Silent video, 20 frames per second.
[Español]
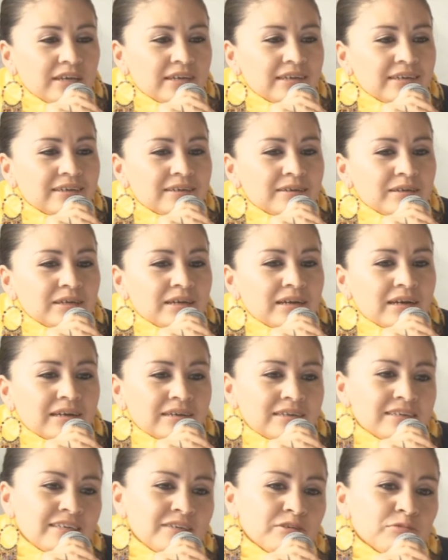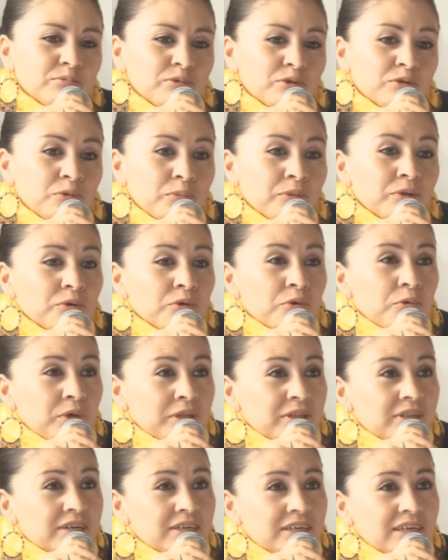Eh, aquí, bueno, yo me doy
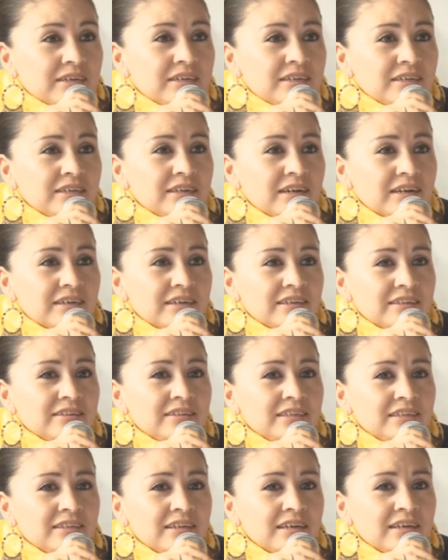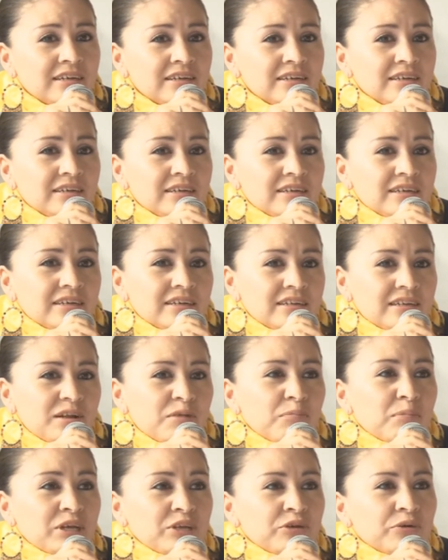cuenta que aquí en Argentina
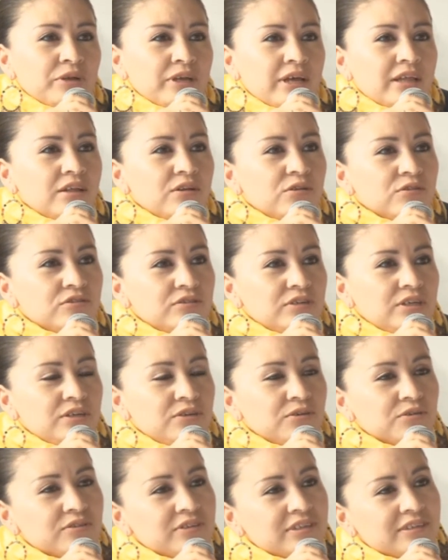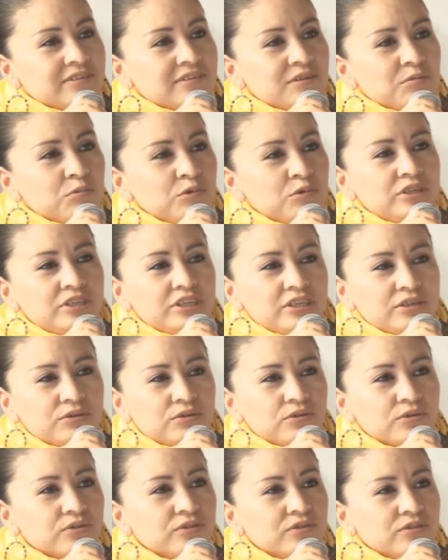la mayoría de los niños desde
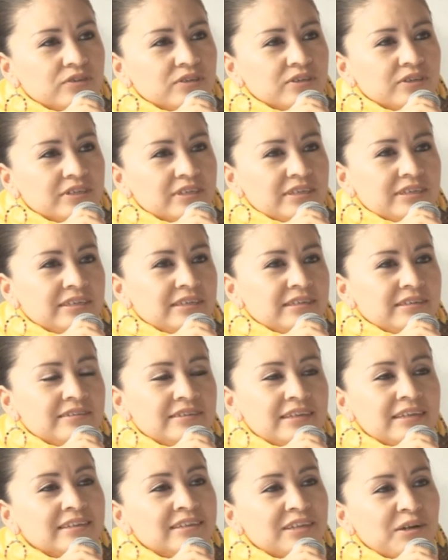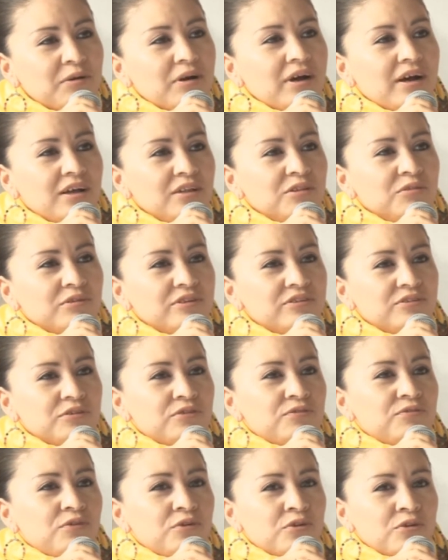chicos eh, están trabajando esto
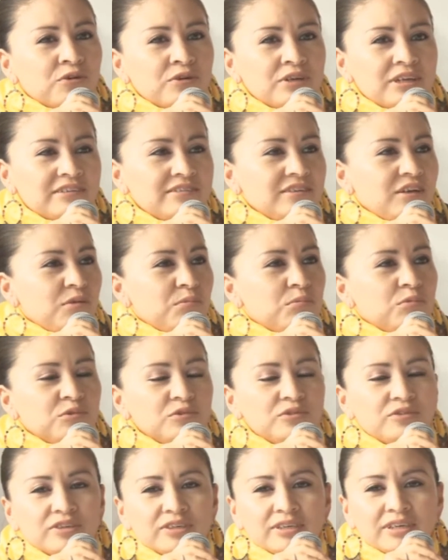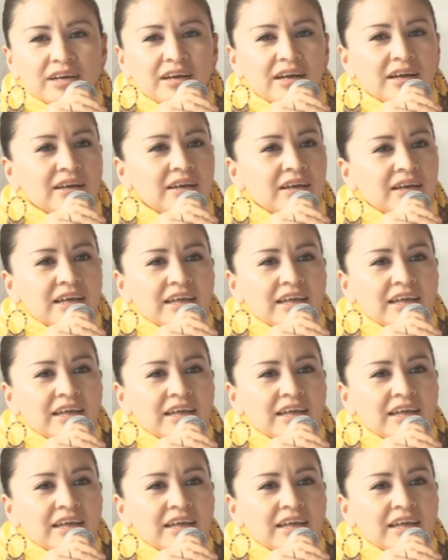de folclore, ya sea música,